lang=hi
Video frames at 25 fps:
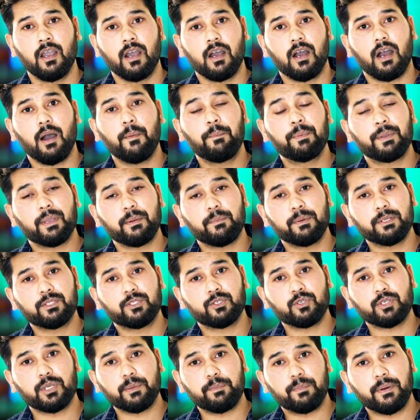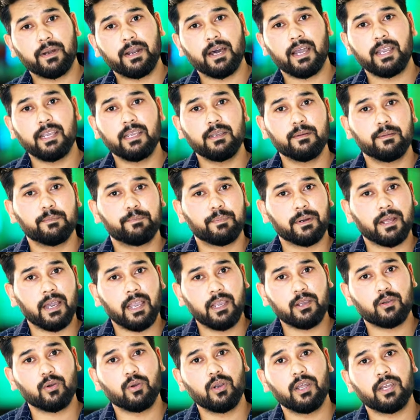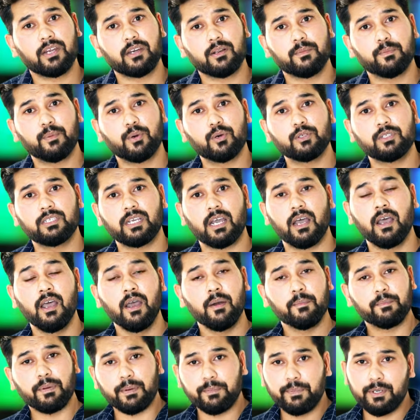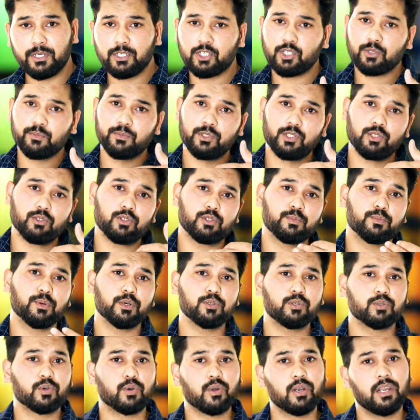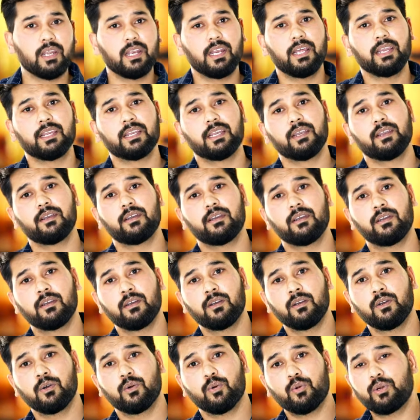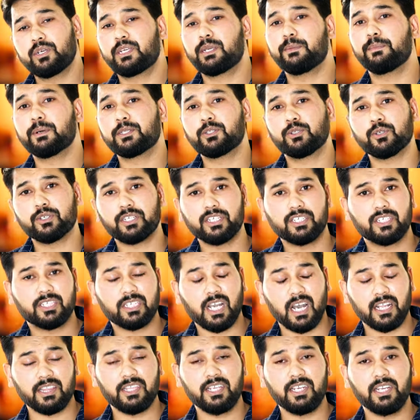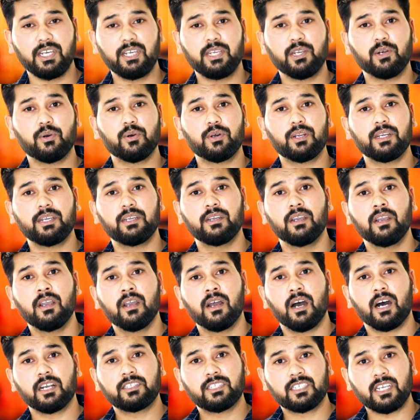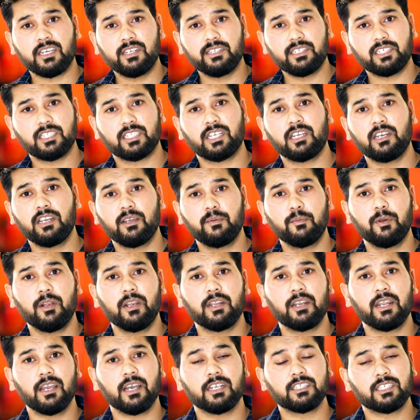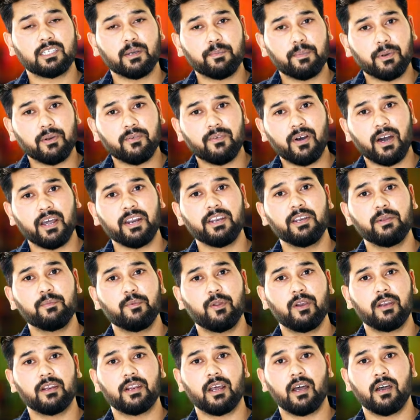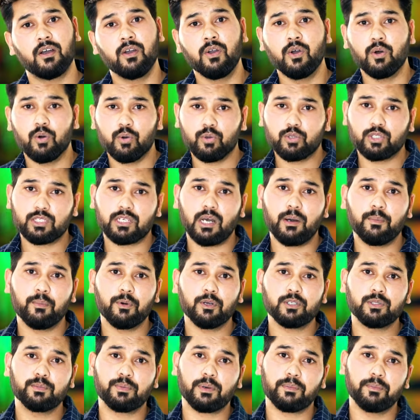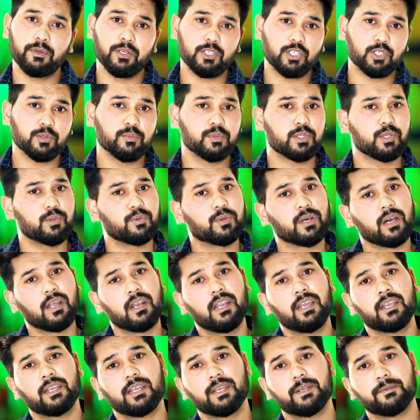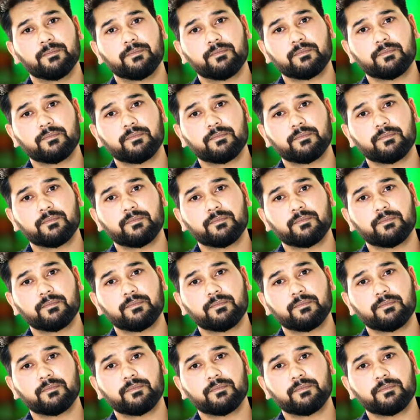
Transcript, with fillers: आपके बच्चों की पढ़ाई पढ़ाई को लेकर बोझ है प्रभु से उस बोझ को ले लेंगे उनके बच्चों की शादी नहीं हो रही अच्छा रिश्ते नहीं मिल रहे अच्छा परिवार नहीं मिल रहा उसका बोझ प्रभु से उठा लेंगे